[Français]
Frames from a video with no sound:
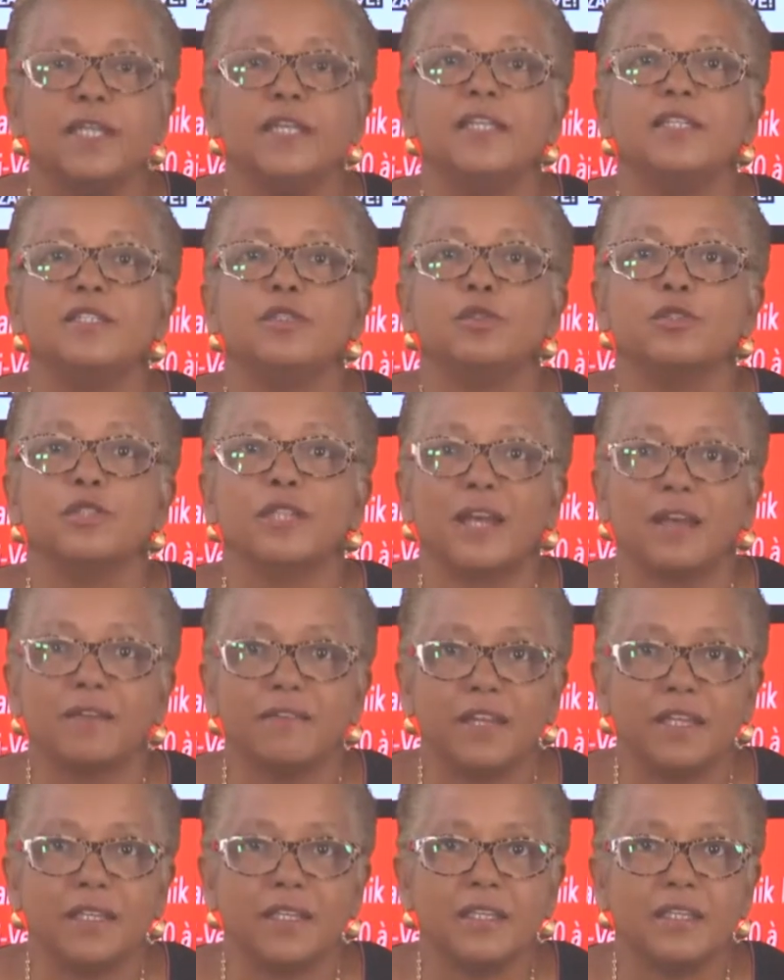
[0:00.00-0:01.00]
Ils ont
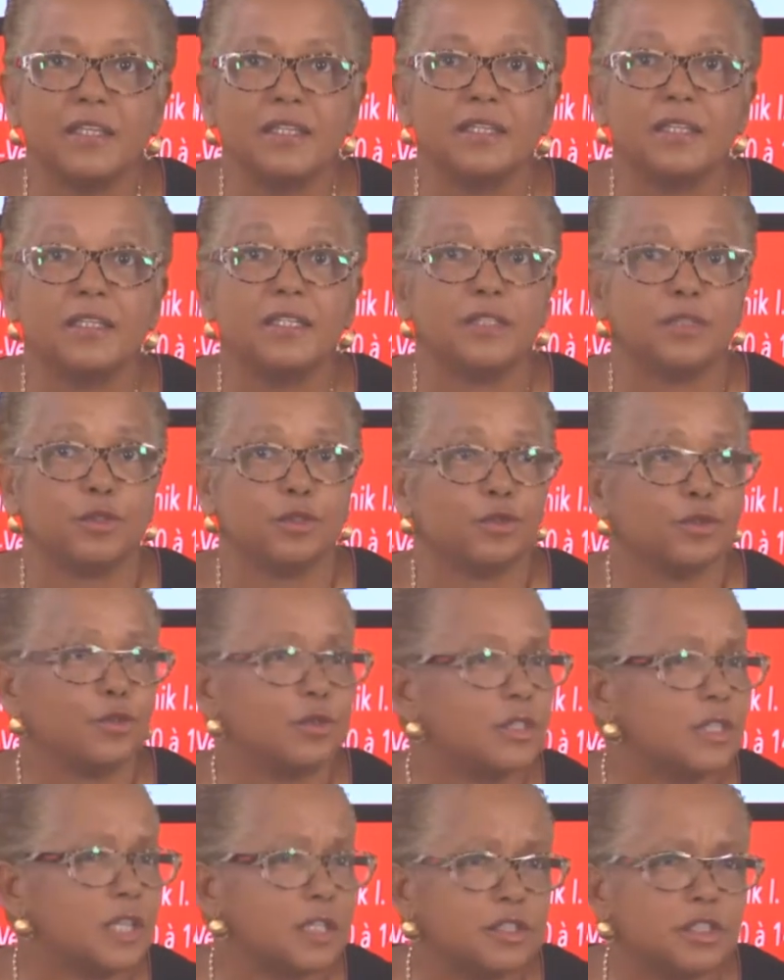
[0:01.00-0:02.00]
travaillé, et ce sont
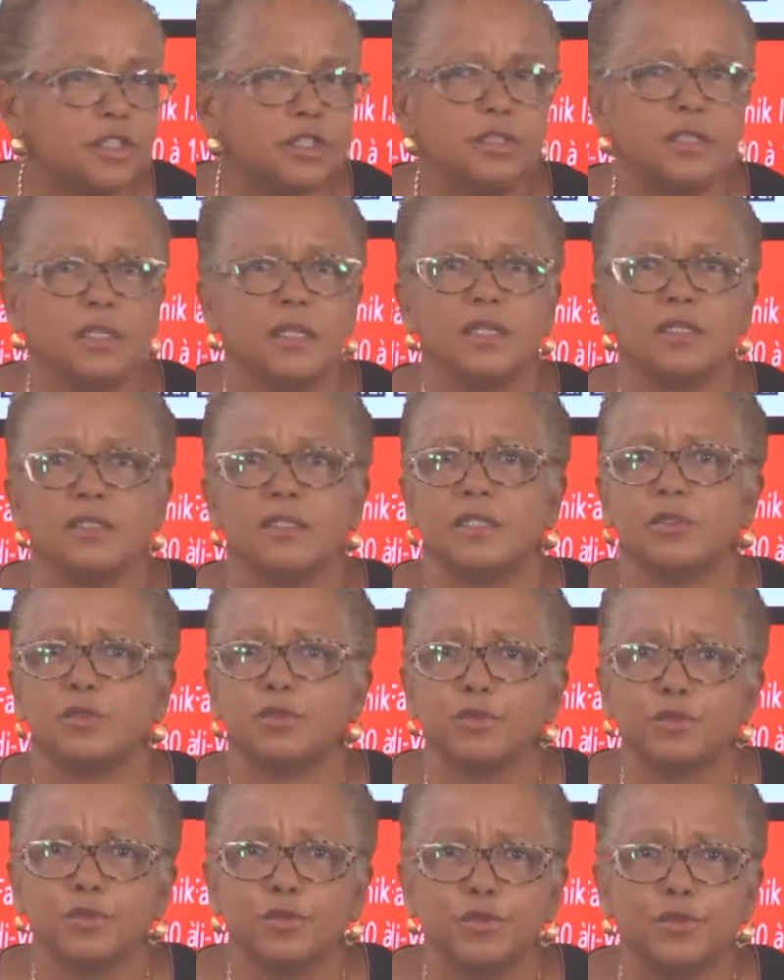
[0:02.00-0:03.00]
des architectes, des
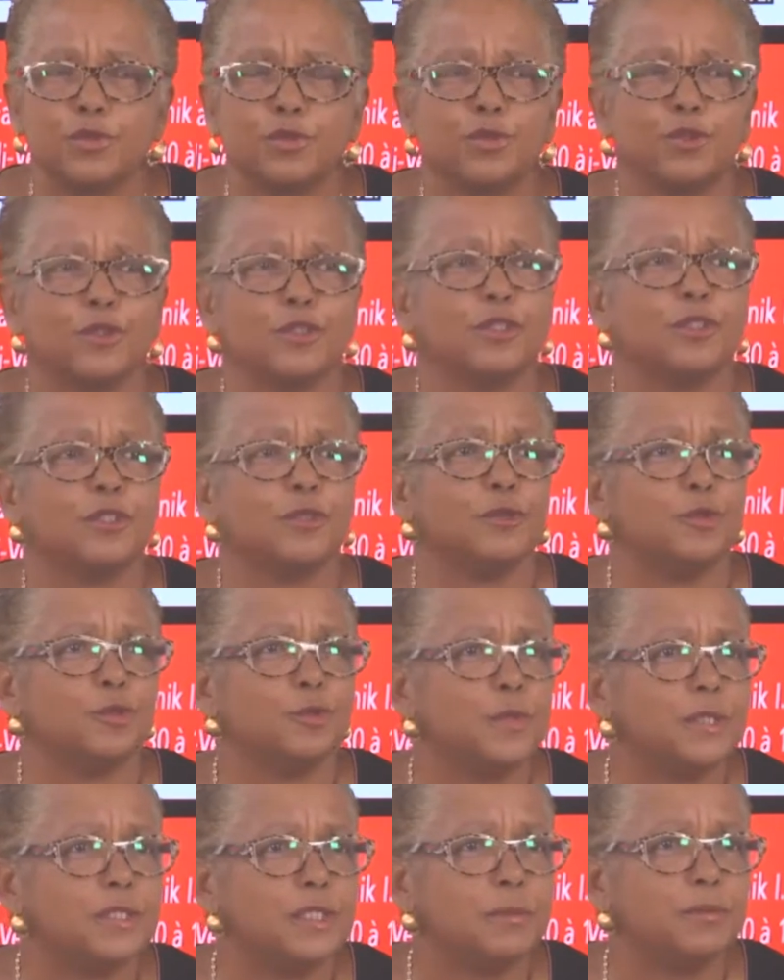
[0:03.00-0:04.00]
constructeurs du
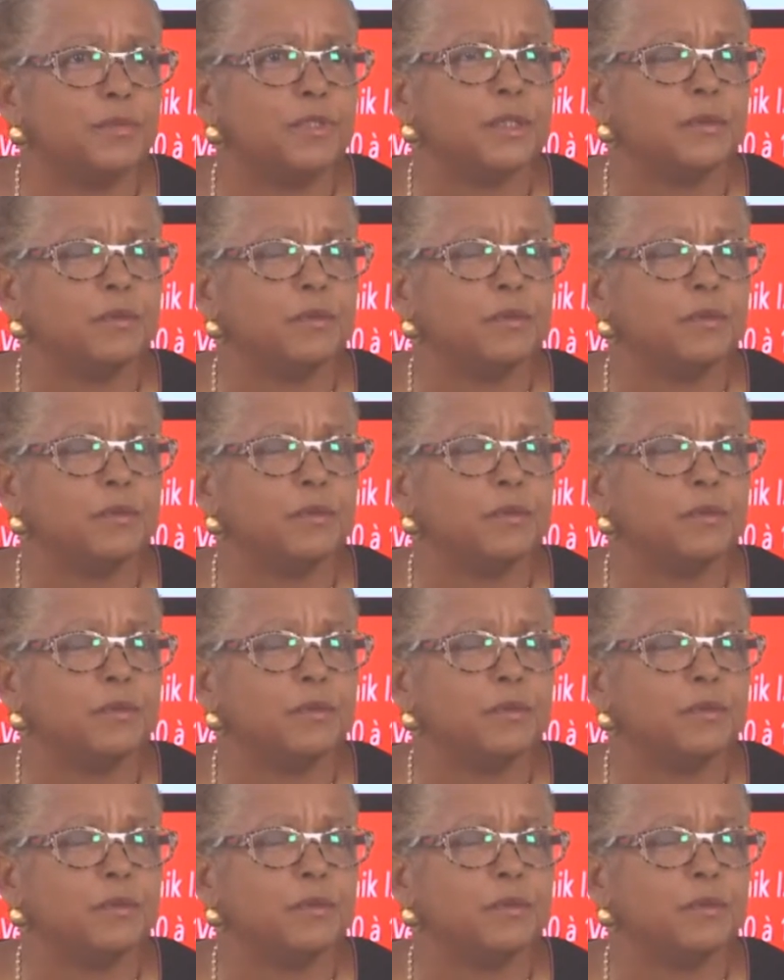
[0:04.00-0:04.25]
BTP,